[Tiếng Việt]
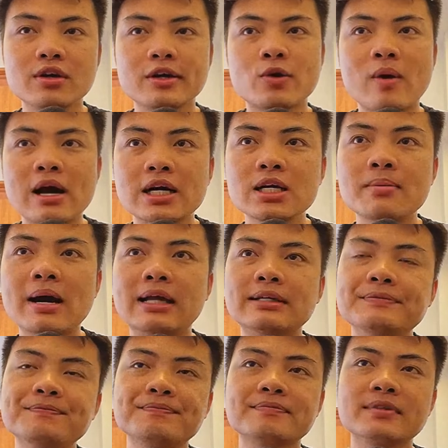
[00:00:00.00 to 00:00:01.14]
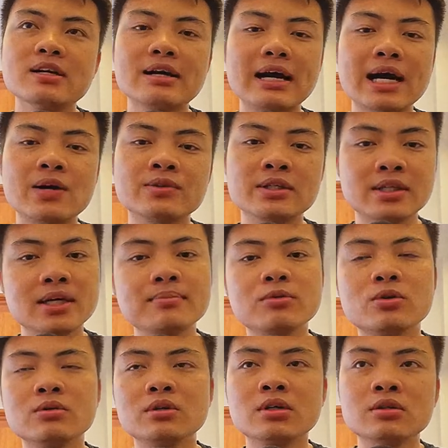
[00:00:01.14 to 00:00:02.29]
khóa cơ bản nâng cao thì thêm một
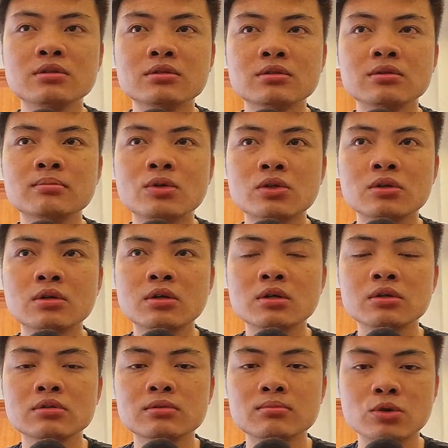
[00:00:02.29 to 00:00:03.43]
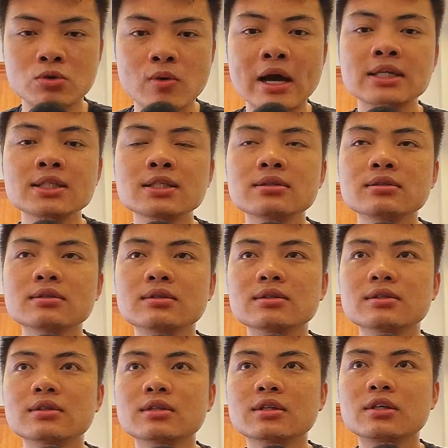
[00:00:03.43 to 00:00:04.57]
ờ, một ờ, một khóa nữa
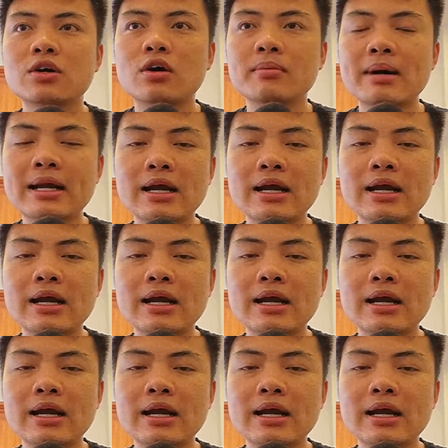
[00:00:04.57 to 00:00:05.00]
còn bạn